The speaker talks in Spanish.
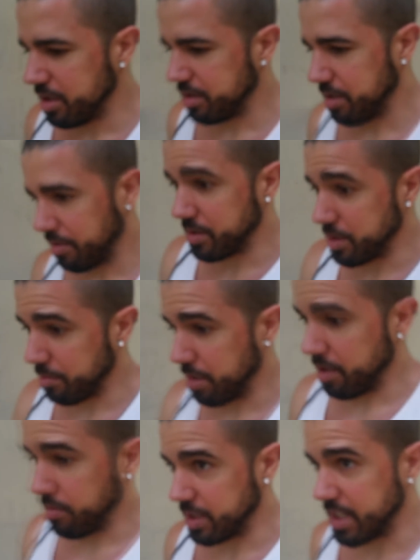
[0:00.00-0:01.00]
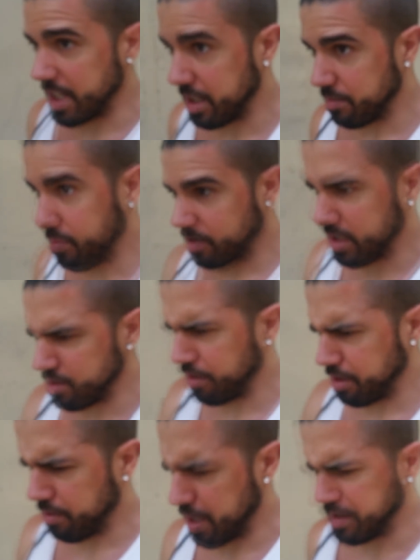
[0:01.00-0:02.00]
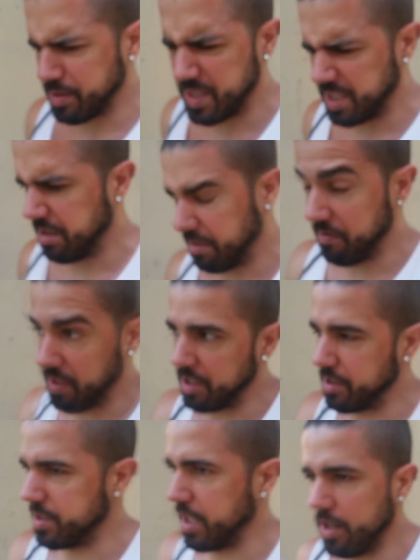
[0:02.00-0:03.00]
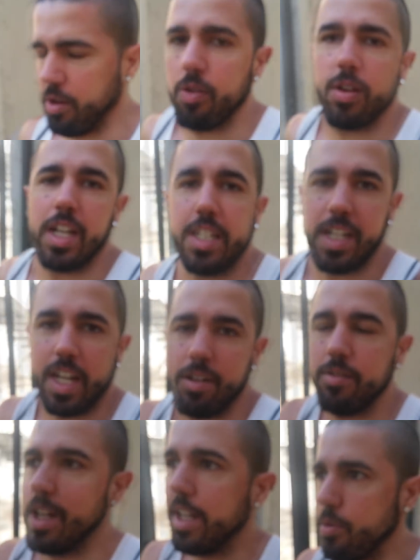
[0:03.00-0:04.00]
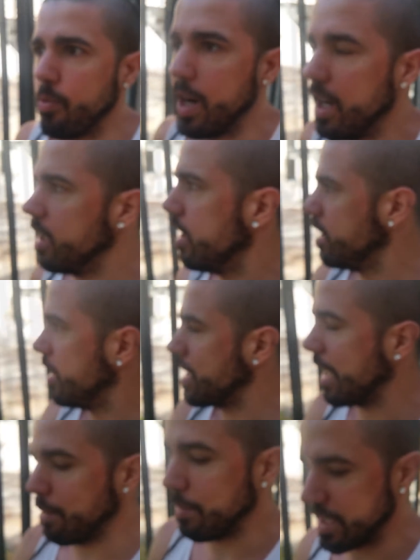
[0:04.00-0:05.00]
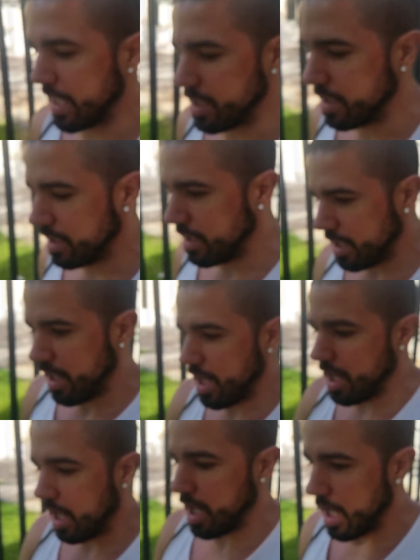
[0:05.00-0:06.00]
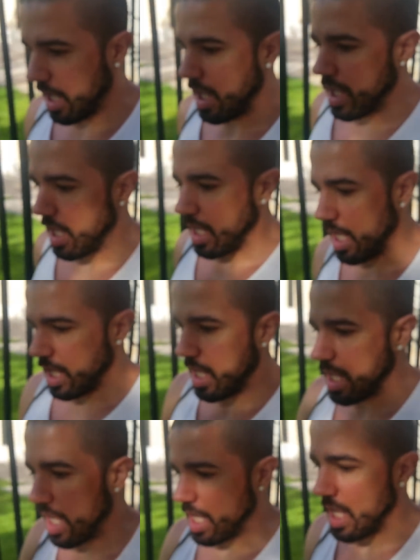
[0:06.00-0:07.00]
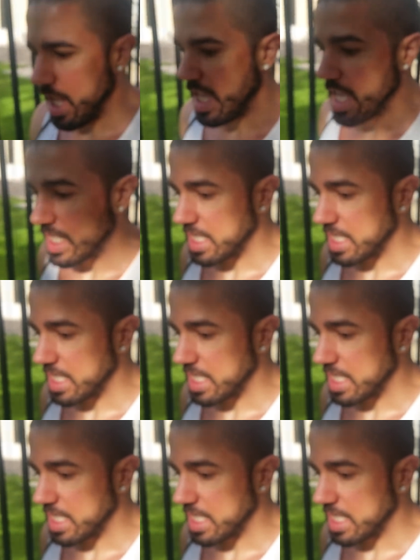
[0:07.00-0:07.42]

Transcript: Entonces llevo en ayuno ya como 14 horas o así, en fin, no sé, lo que sea, ¿no? Da igual, ¿qué más da? Eh, y ya